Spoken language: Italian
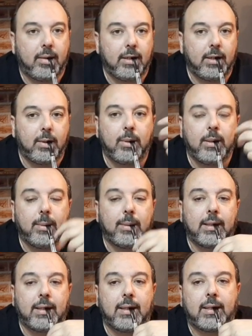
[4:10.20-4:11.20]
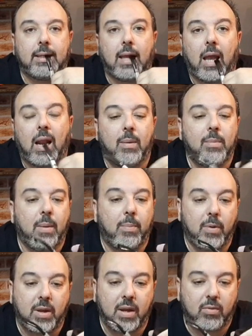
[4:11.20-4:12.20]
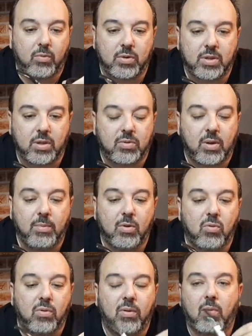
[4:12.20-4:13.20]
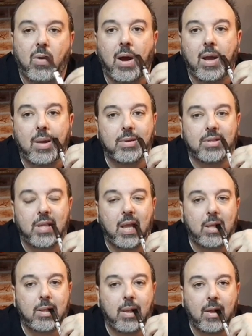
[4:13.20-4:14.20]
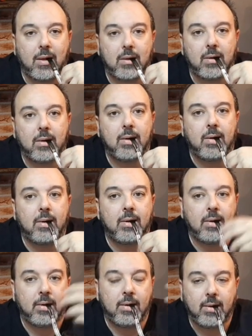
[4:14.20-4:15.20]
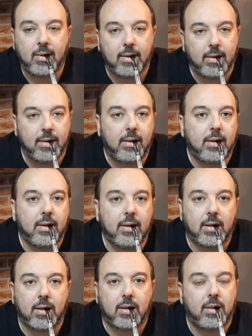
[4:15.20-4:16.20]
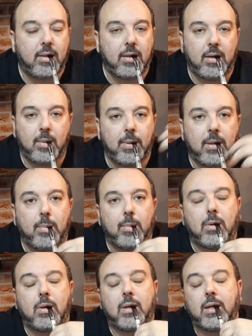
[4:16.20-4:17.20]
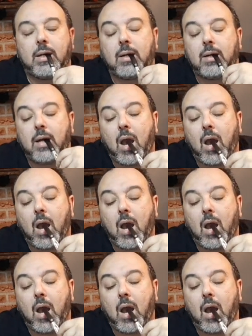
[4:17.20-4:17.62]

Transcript: è equilibrata la mia poiché questa semicurva qua è abbastanza è leggera si tiene bene in bocca